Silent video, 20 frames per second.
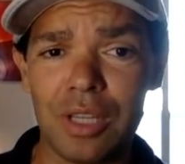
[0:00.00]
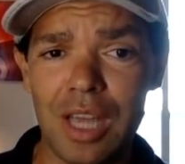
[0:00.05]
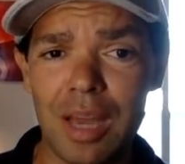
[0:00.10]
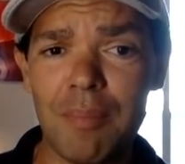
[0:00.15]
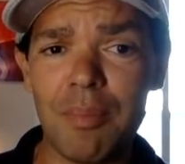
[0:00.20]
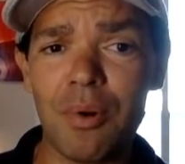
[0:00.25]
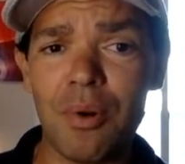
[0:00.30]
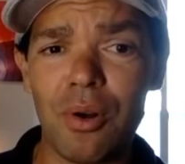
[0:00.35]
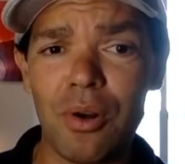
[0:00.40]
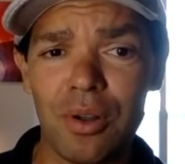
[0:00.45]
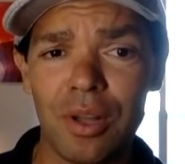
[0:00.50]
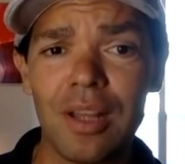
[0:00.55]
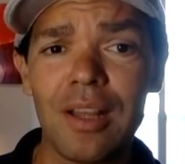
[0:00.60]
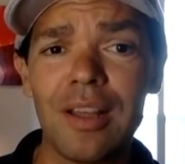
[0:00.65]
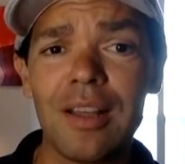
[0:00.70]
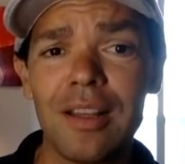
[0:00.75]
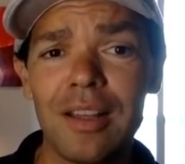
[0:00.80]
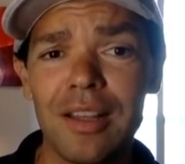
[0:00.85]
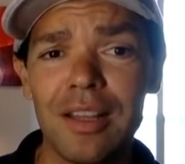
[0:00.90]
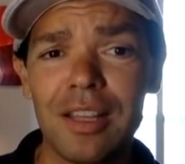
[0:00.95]
Quebrou,
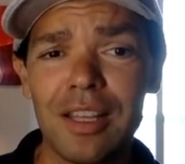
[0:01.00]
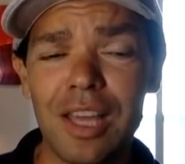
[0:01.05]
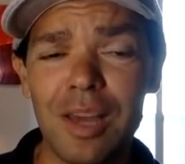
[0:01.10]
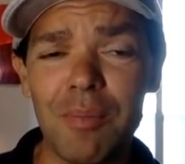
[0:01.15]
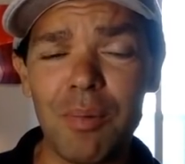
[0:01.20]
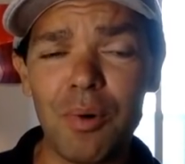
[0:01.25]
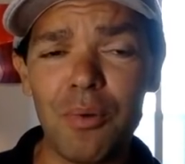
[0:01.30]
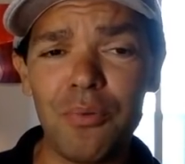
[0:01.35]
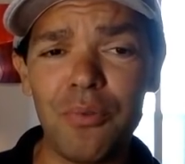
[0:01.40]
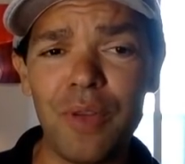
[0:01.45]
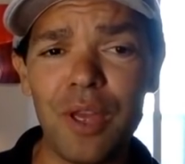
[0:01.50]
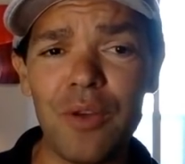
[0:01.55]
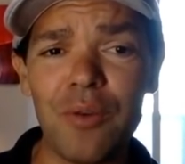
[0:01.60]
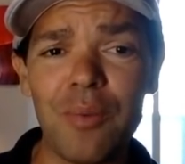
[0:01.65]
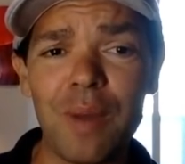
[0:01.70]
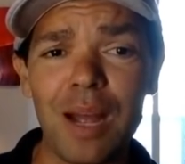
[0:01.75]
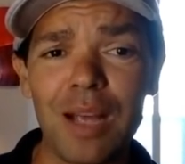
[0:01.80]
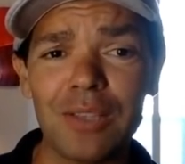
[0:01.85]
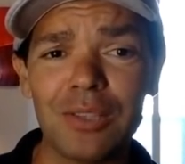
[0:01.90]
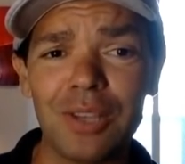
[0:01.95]
quebrou feio o
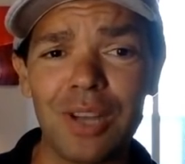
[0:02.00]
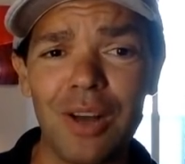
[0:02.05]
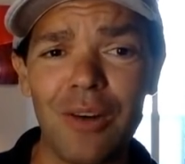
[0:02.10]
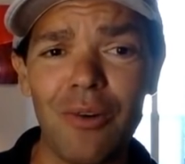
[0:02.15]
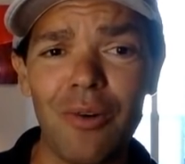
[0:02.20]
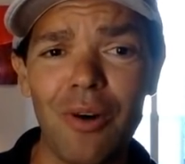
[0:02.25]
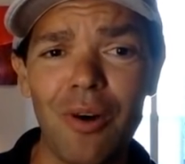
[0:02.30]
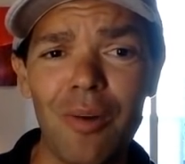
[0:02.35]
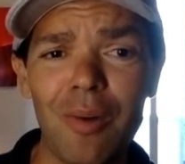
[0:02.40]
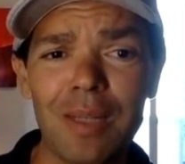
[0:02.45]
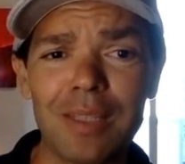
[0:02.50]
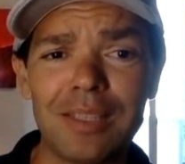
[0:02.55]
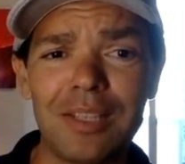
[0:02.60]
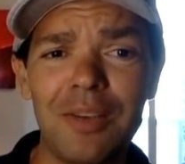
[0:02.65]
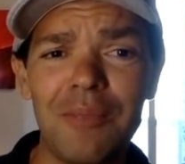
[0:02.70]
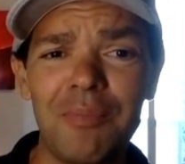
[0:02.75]
braço, ó lá, ó, ó o bracinho